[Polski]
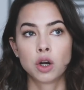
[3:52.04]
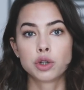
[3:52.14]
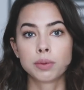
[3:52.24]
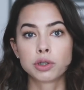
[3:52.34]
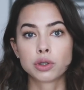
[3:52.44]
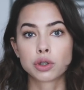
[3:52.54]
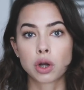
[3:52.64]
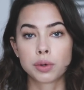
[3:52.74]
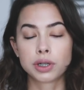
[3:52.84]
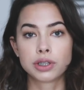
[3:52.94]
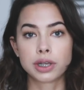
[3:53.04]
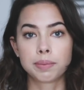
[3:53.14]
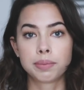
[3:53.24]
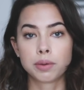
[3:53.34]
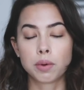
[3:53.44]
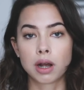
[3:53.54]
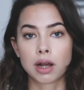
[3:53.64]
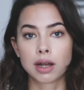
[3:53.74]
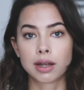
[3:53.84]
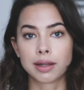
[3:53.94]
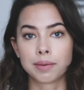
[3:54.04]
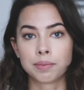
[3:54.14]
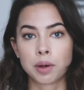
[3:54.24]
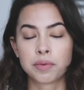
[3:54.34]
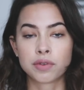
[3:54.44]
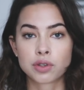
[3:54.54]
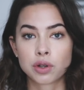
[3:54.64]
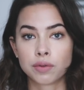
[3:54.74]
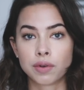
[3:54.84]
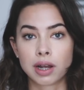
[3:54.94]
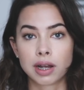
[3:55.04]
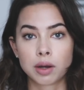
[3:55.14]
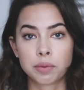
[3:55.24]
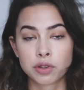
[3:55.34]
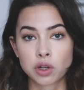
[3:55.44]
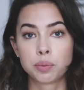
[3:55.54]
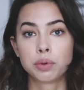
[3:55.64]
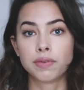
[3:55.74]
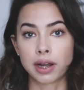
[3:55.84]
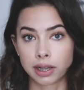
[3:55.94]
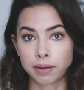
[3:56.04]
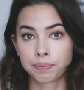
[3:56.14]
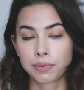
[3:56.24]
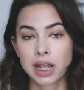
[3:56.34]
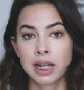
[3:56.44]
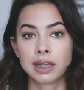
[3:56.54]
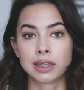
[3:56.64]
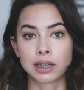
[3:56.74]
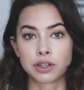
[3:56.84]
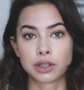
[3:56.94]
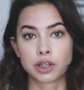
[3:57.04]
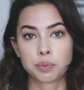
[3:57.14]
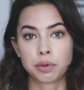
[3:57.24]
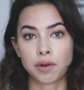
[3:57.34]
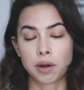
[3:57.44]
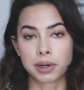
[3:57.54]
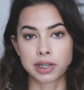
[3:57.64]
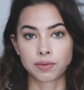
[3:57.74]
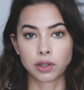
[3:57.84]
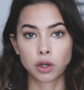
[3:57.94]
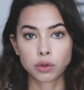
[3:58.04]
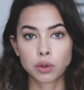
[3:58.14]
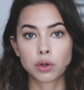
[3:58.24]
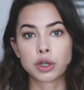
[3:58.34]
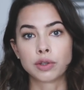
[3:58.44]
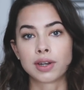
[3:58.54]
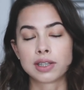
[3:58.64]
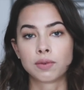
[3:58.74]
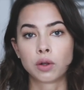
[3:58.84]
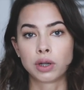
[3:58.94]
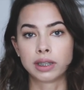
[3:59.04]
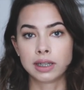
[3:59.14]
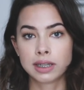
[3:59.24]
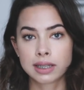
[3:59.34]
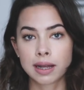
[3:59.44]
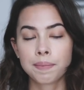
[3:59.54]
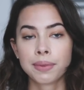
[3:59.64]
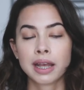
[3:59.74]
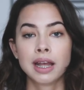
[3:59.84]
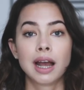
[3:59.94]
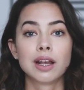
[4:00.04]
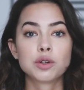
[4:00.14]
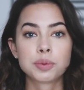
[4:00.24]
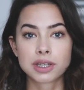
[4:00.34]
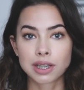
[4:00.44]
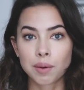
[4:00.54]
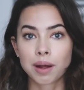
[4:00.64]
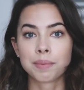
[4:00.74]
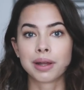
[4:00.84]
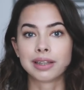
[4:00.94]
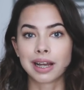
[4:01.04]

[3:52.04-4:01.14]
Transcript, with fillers: Chodziłam też do szkoły, gdzie była um, obowiązkowa, obowiązkowe pływanie. Także też pływałam raz w tygodniu, chodziłam dwa razy w tygodniu na tenisa, a jak już przestałam e,